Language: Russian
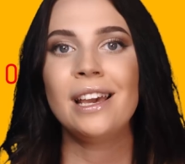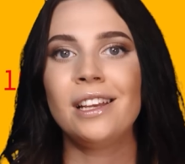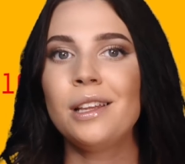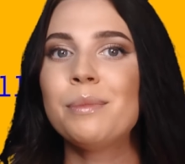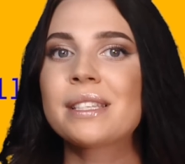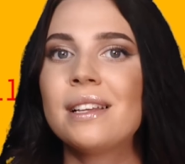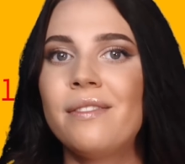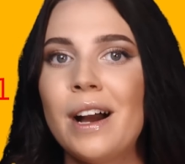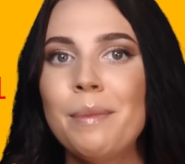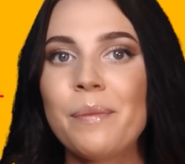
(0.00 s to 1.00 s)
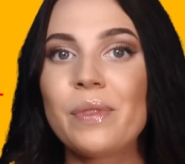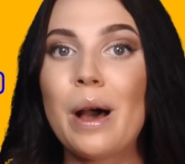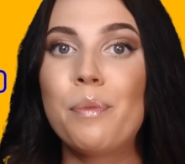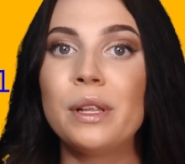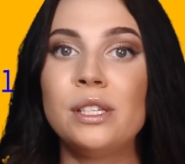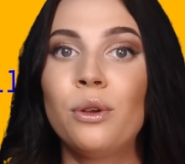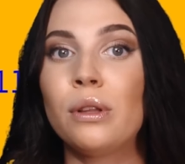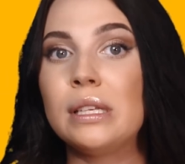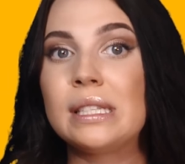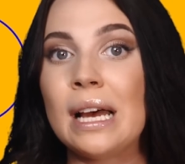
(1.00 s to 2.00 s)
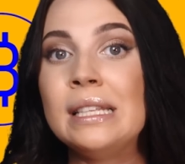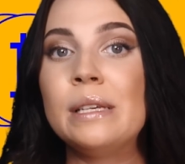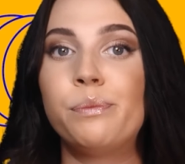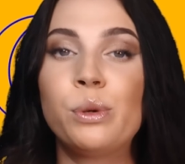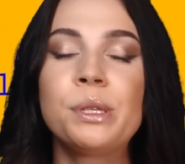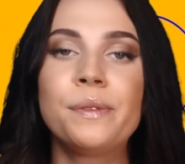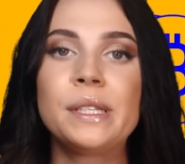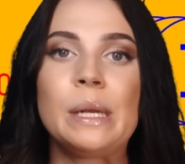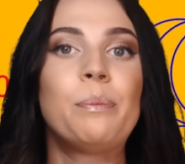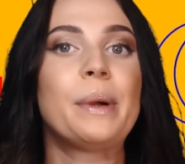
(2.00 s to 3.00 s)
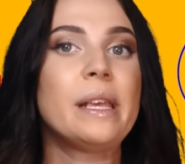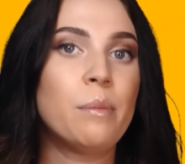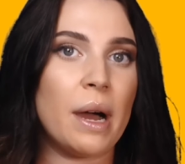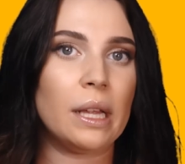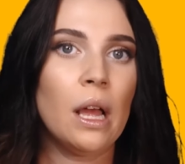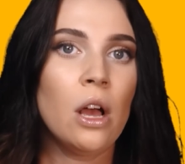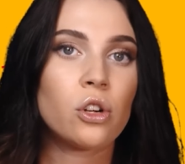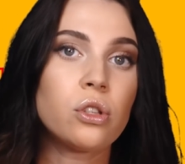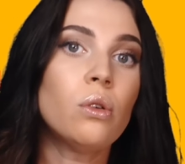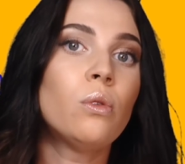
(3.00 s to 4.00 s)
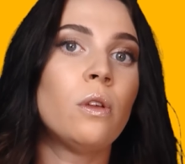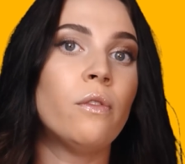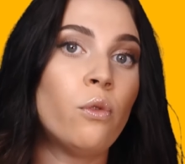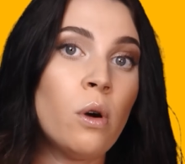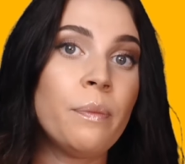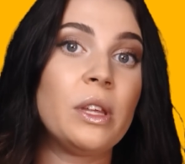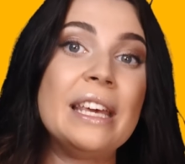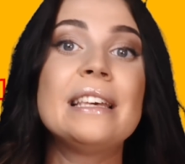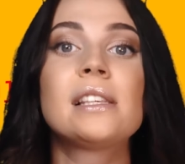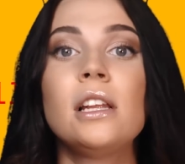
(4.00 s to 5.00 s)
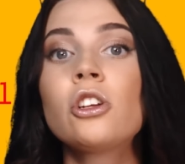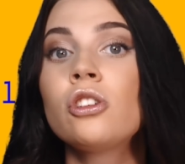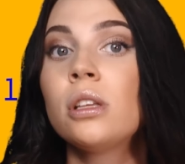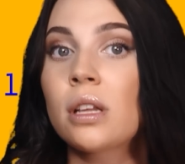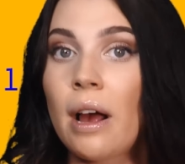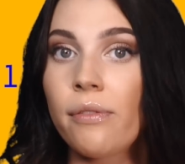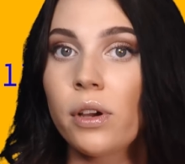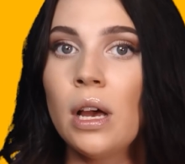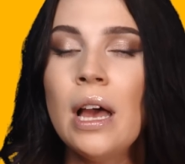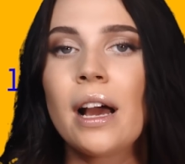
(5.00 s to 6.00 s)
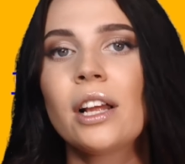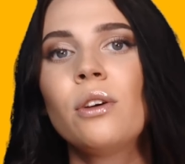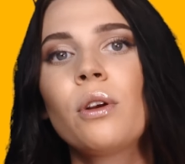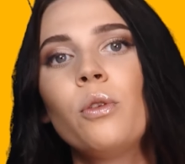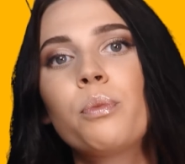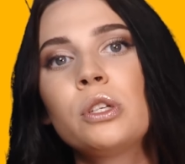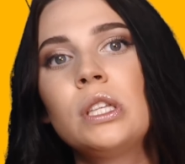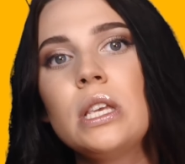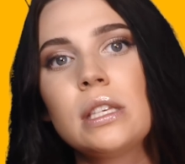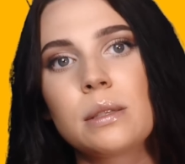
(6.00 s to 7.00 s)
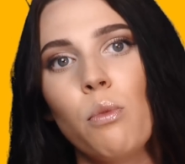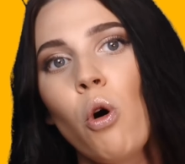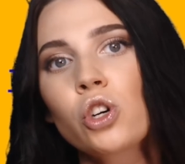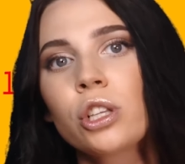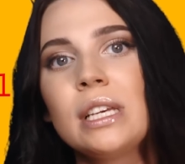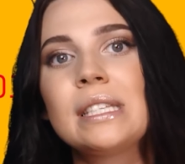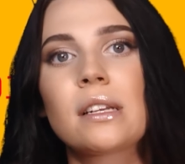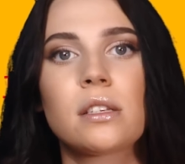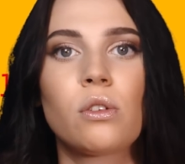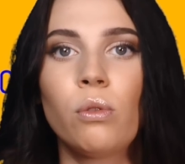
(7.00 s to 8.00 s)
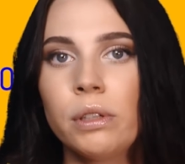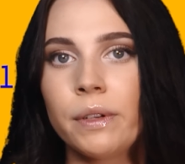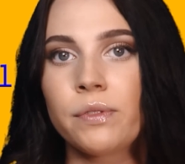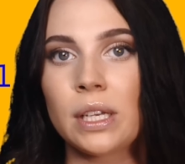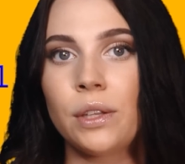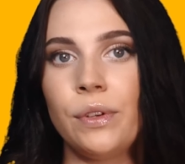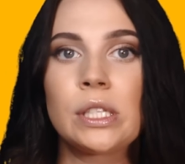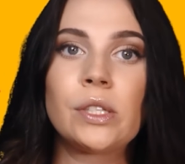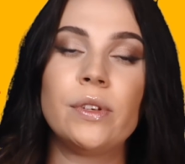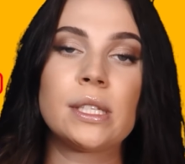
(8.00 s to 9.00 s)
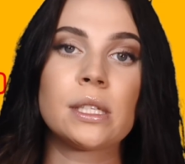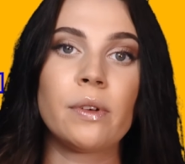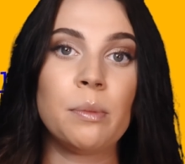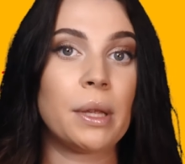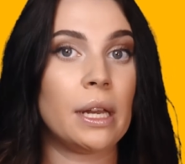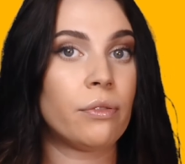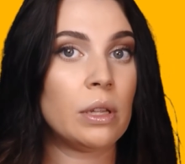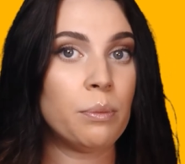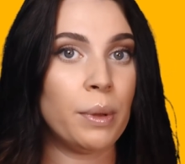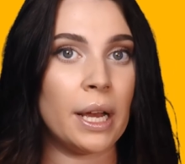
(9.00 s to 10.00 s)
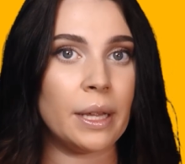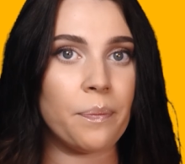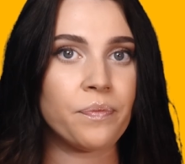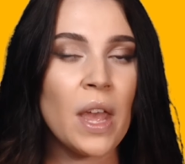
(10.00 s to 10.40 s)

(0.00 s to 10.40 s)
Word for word: Иными словами, на определенной стадии пользователь понимает, что у него есть лишний трафик, который он просто не сможет израсходовать в соответствии со своим тарифным планом.